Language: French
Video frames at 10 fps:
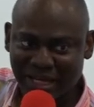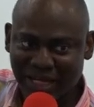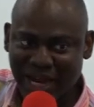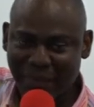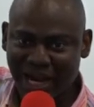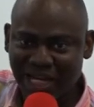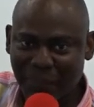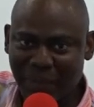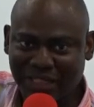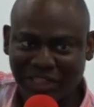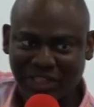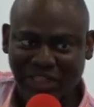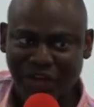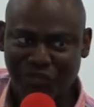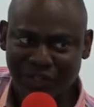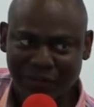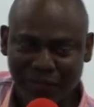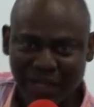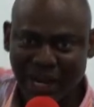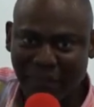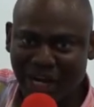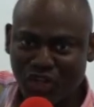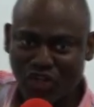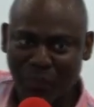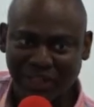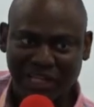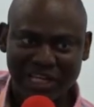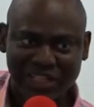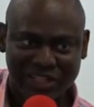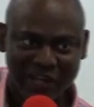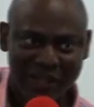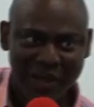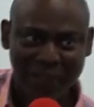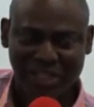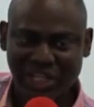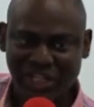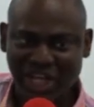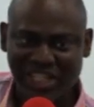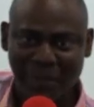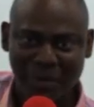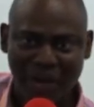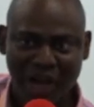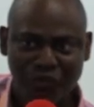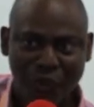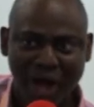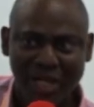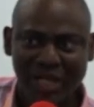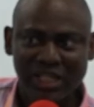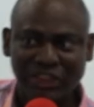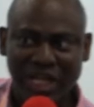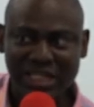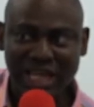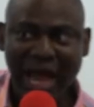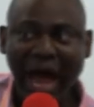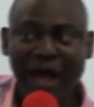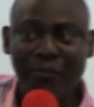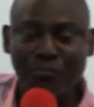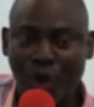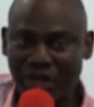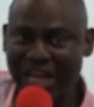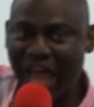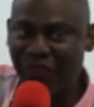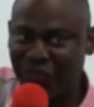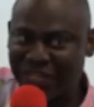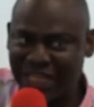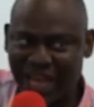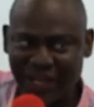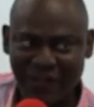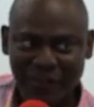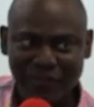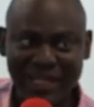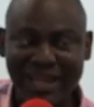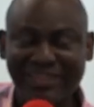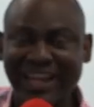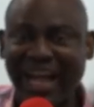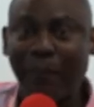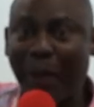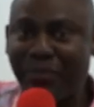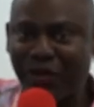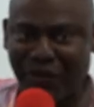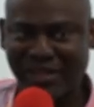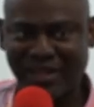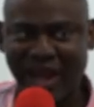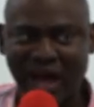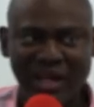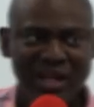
La maladie peut quitter ta vie. La malédiction peut te laisser parce que tu as simplement la foi. Jésus a maudit un figuier. Il était capable de faire cela.